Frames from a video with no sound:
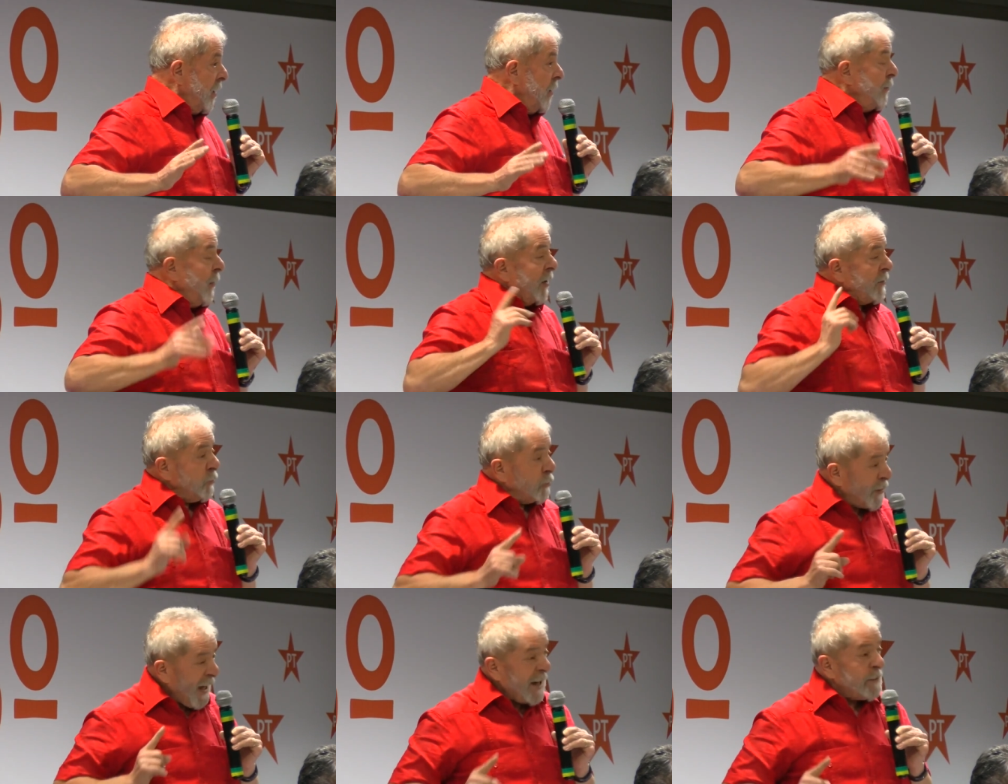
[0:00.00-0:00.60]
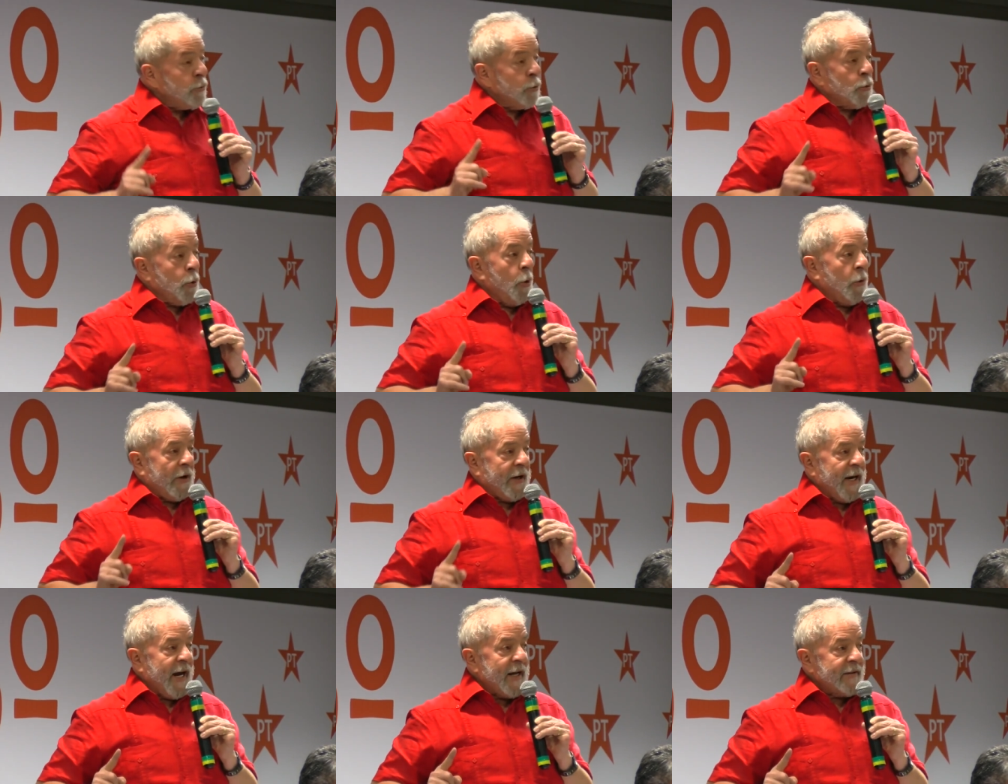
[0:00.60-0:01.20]
Mas o dado
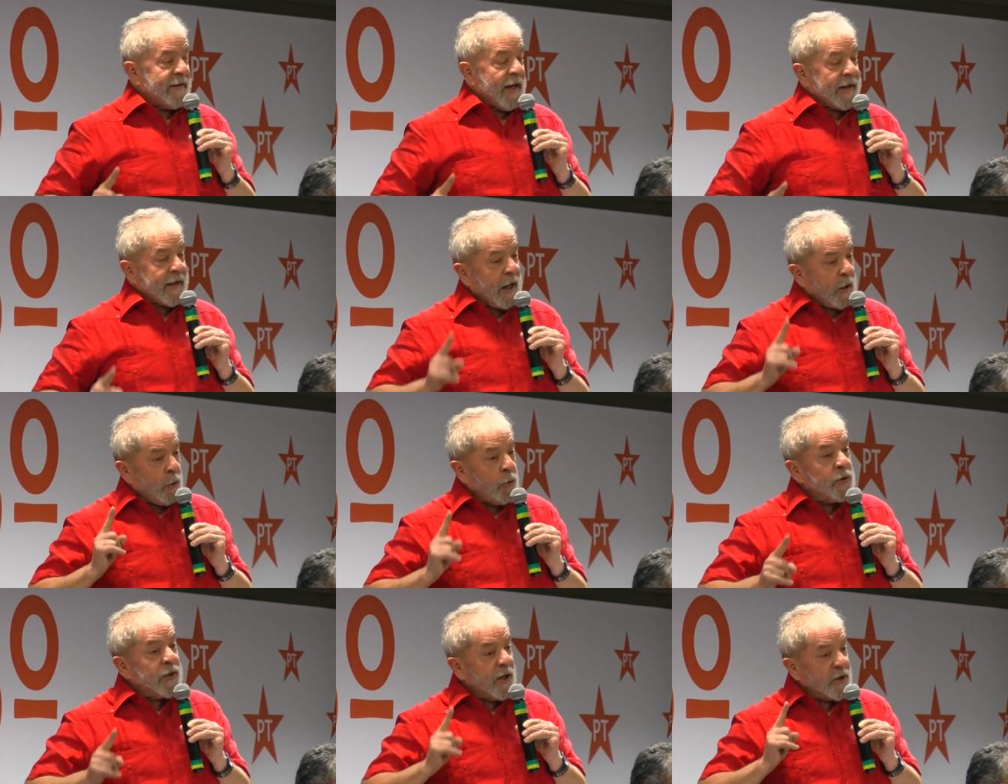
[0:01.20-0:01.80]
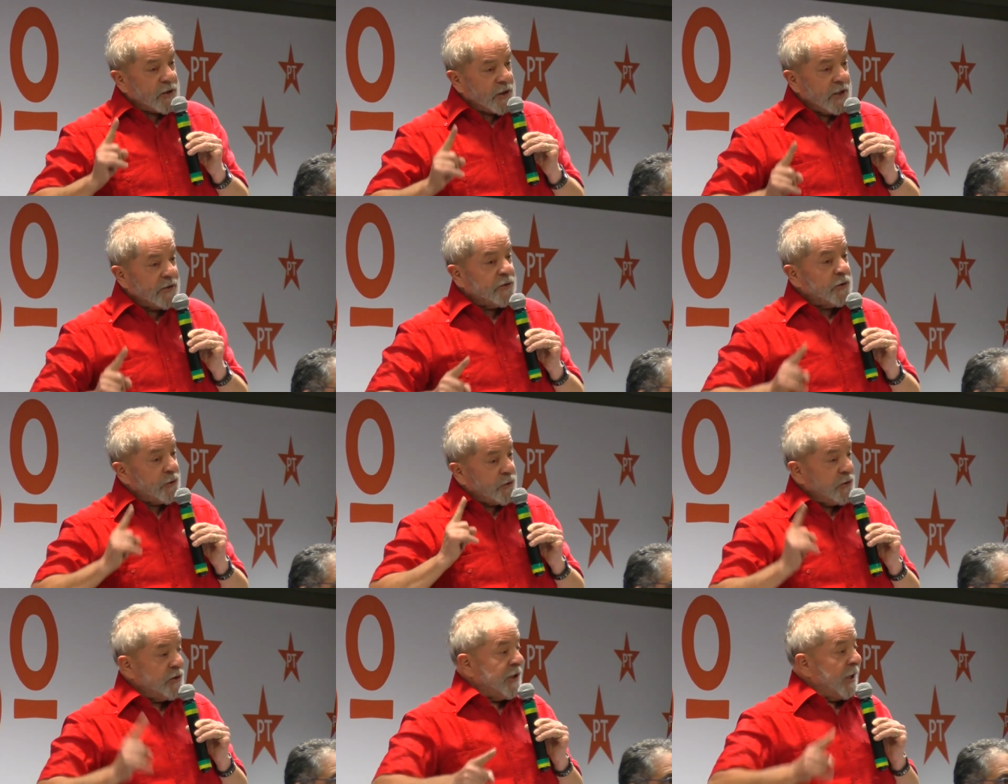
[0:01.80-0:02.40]
concreto é que quando a
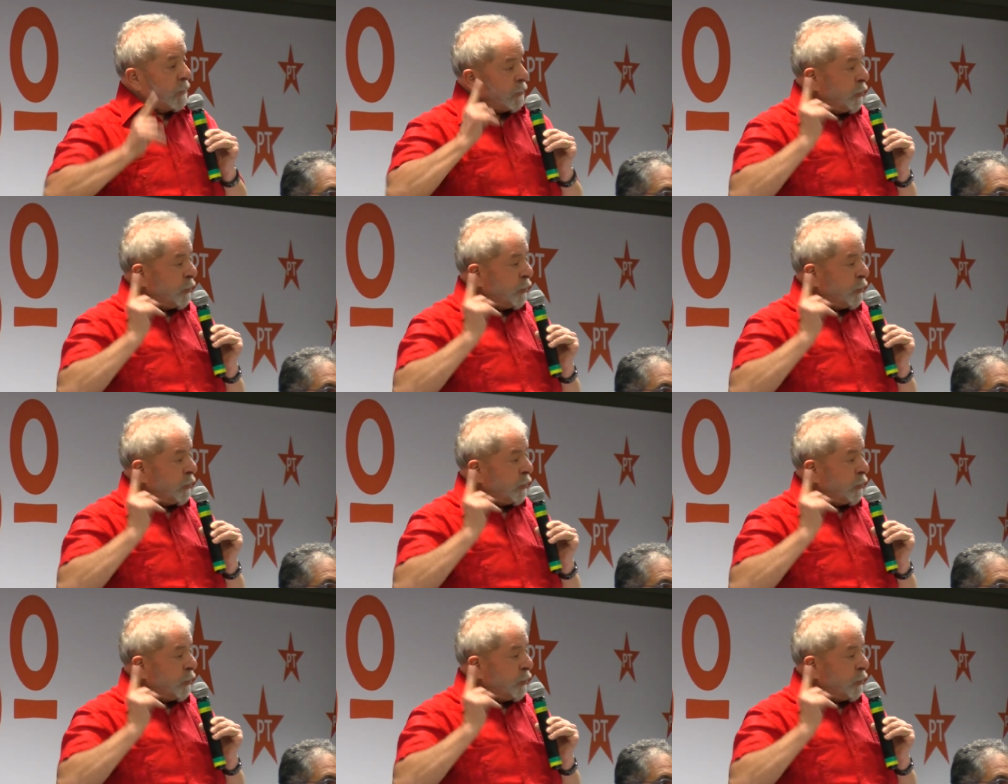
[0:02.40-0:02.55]
gente tinha